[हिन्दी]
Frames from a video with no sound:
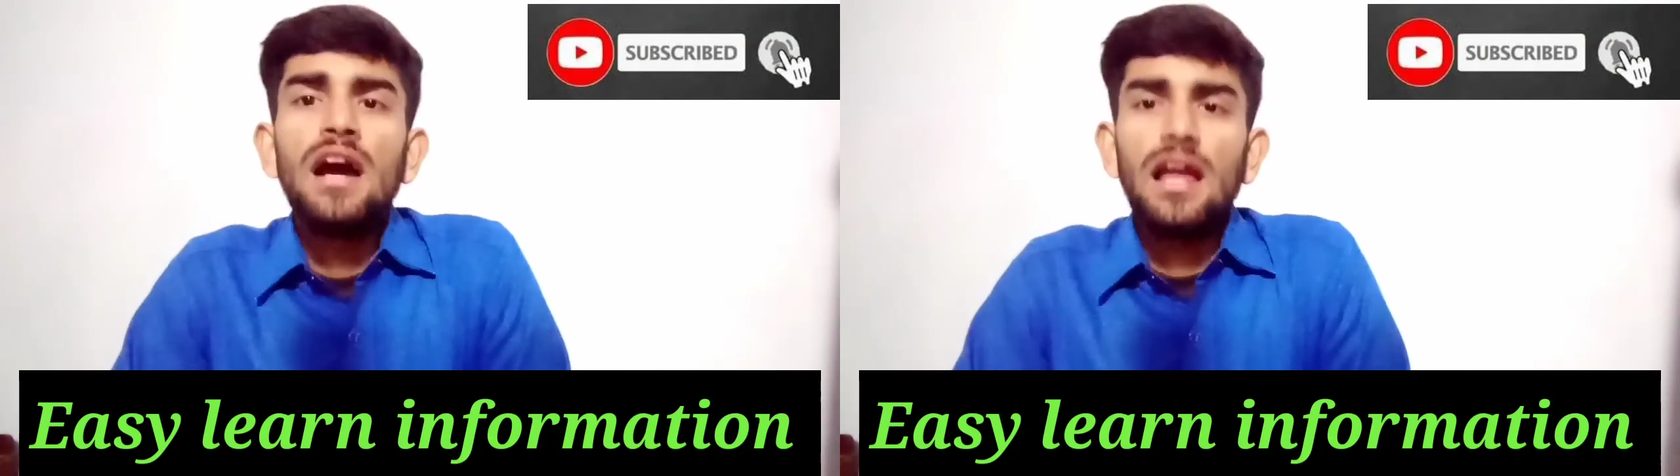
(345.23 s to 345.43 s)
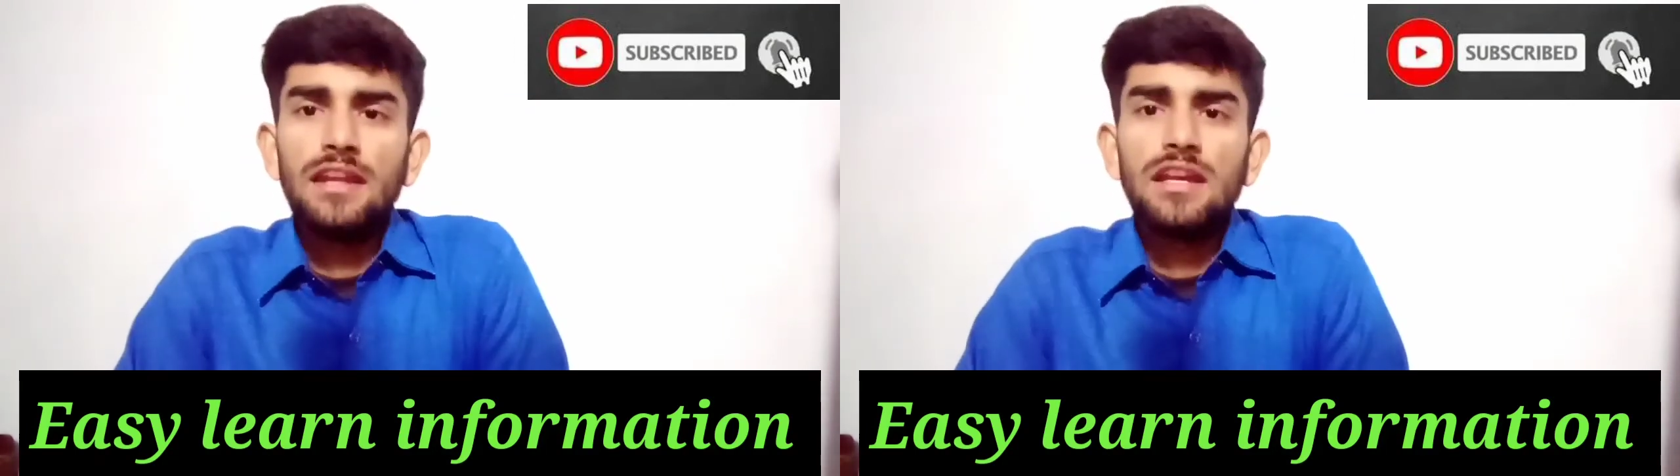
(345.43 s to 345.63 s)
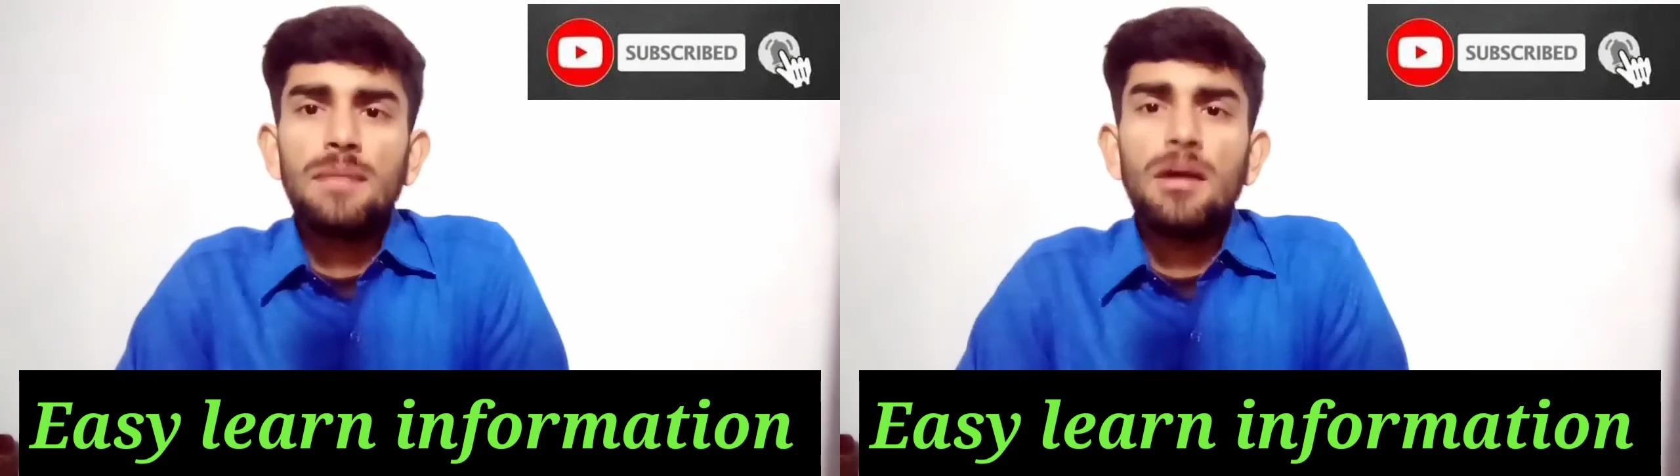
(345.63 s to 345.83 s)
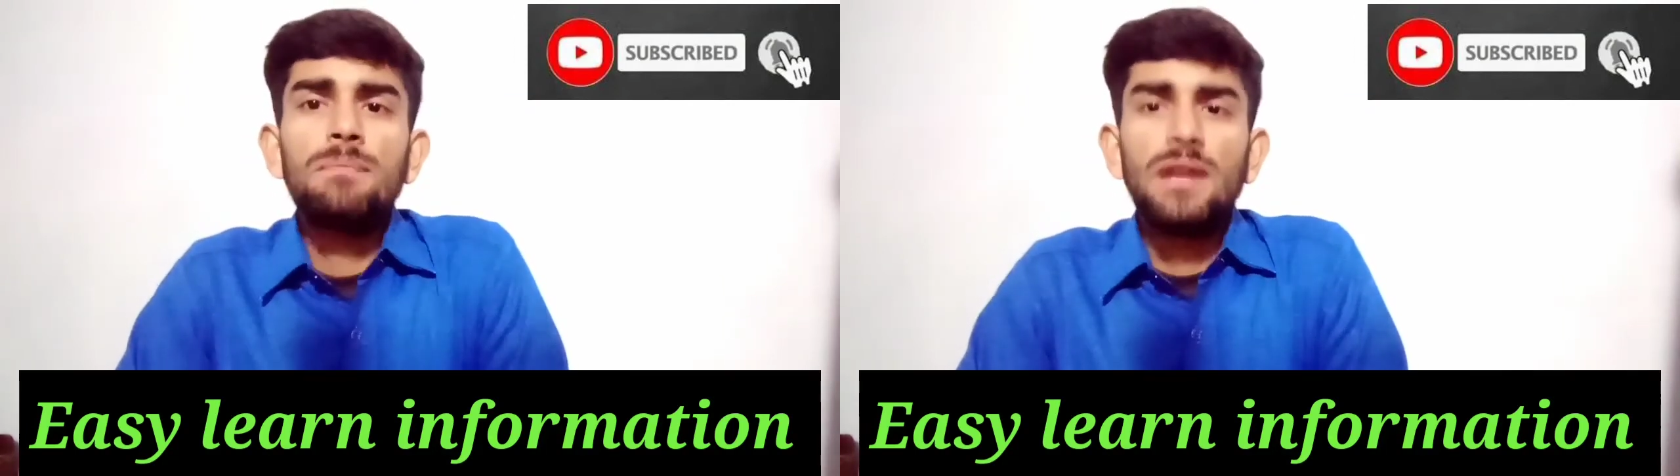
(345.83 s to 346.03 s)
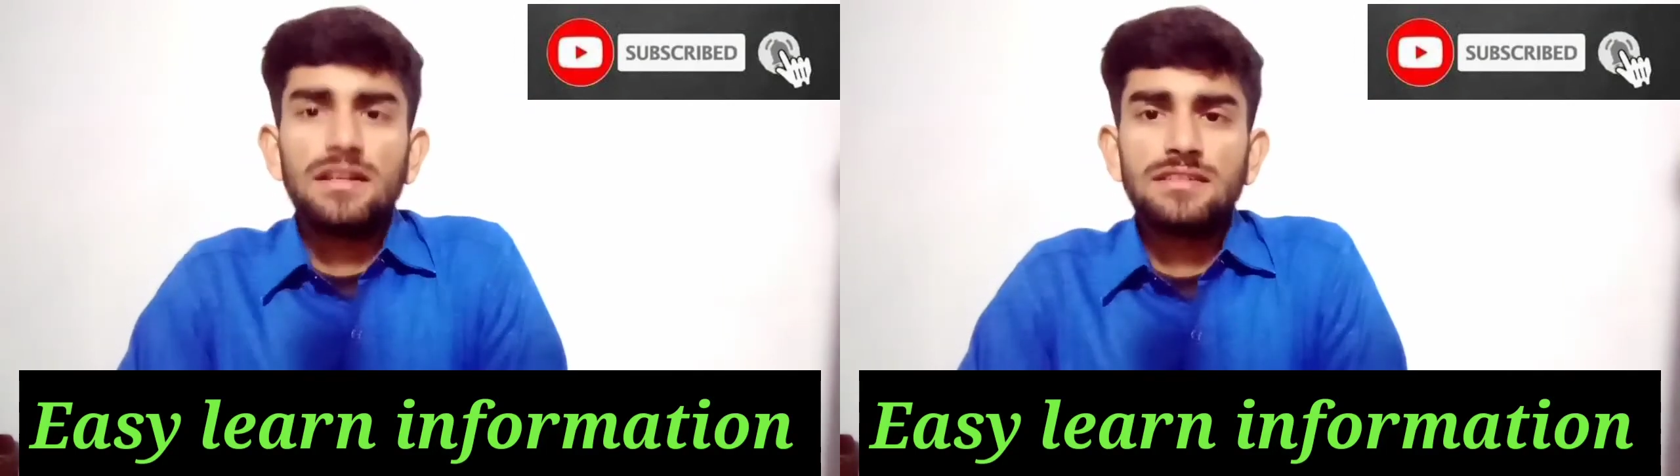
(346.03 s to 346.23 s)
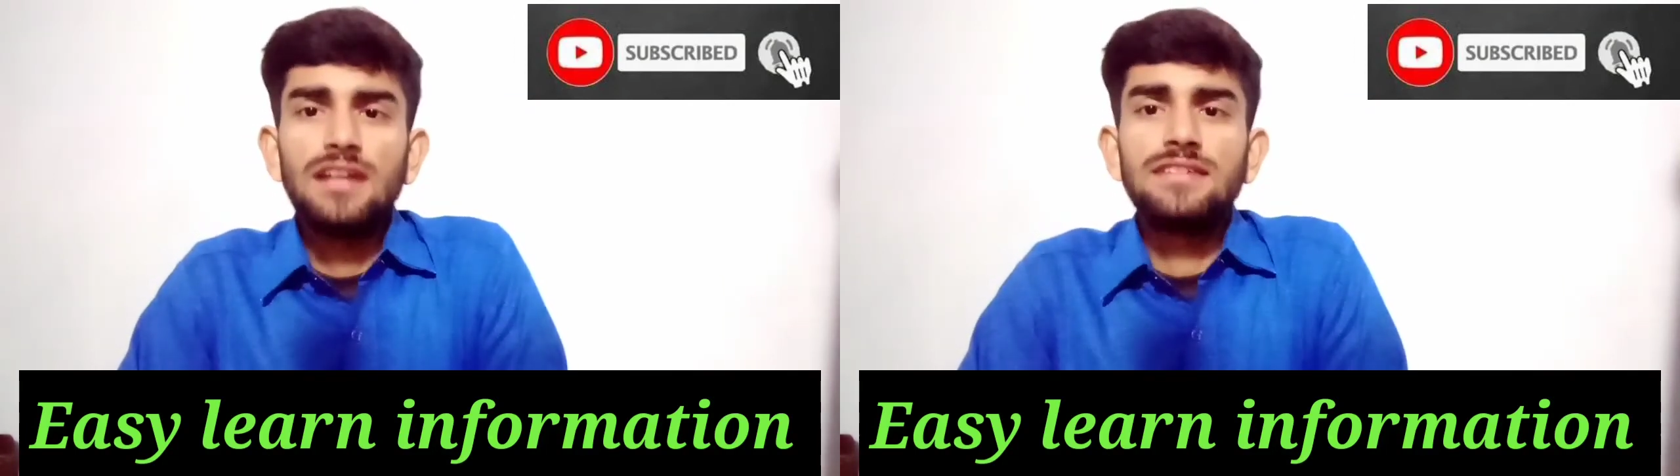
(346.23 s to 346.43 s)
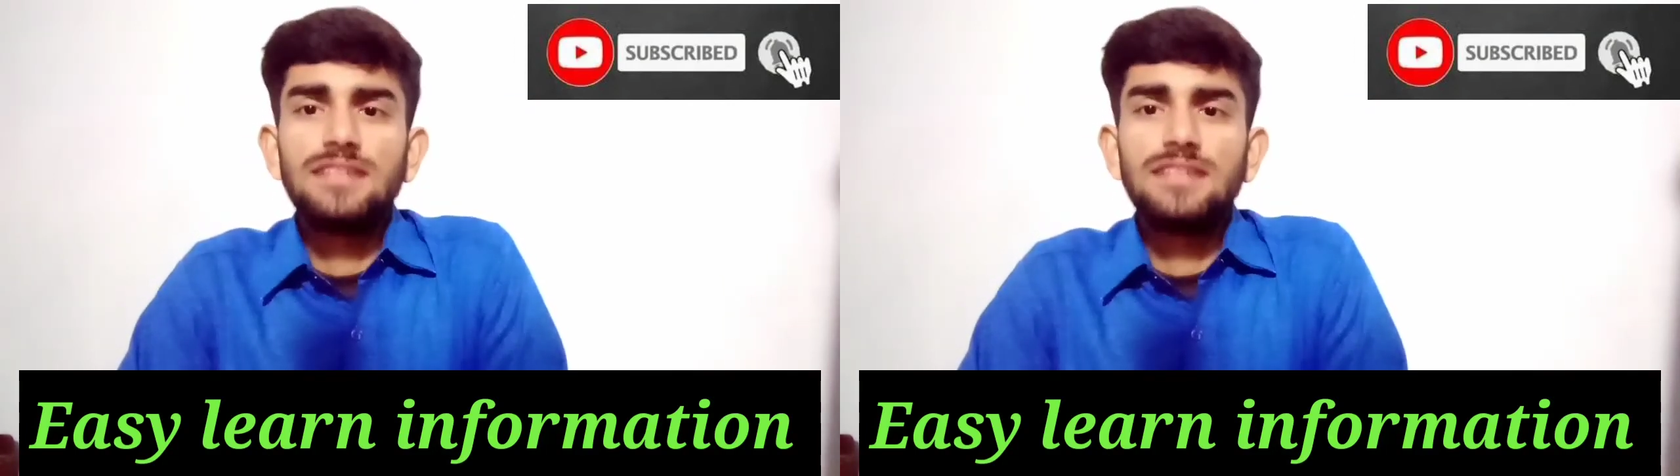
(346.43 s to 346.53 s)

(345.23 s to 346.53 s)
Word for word: अल्लाह निगेबान पाकिस्तान